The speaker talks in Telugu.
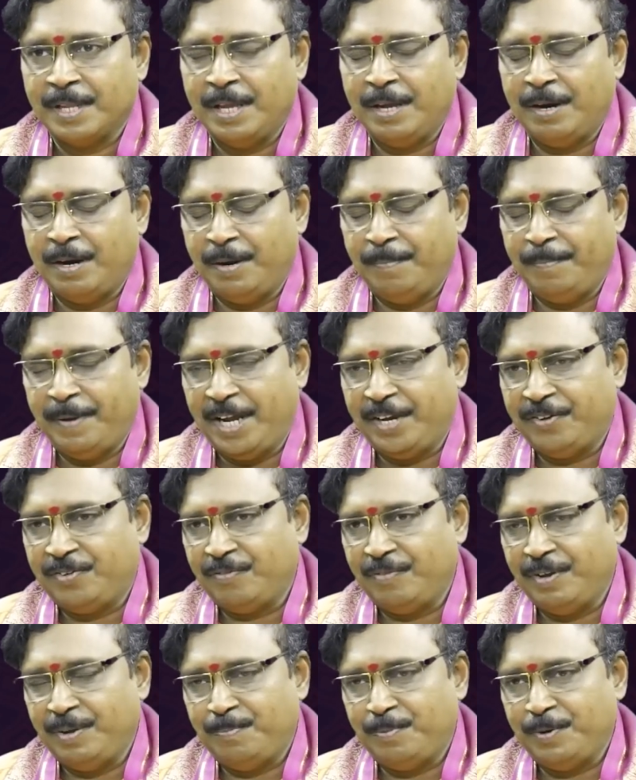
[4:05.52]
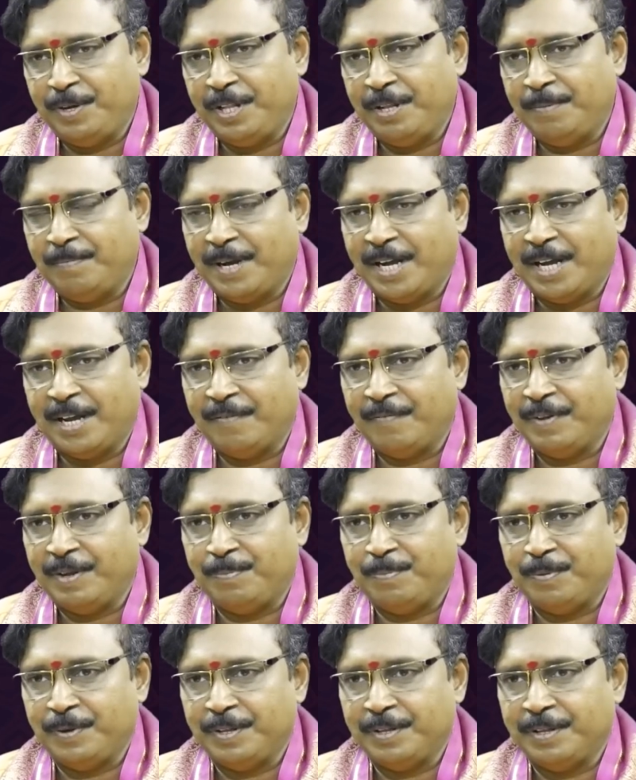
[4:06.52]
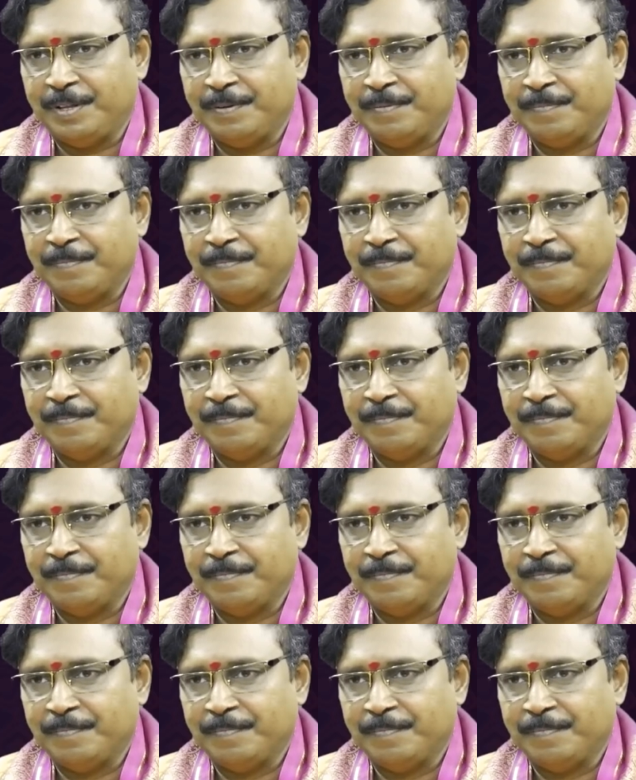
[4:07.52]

ఇక్కడ మేషం అయిపోయింది మకరం అయిపోయింది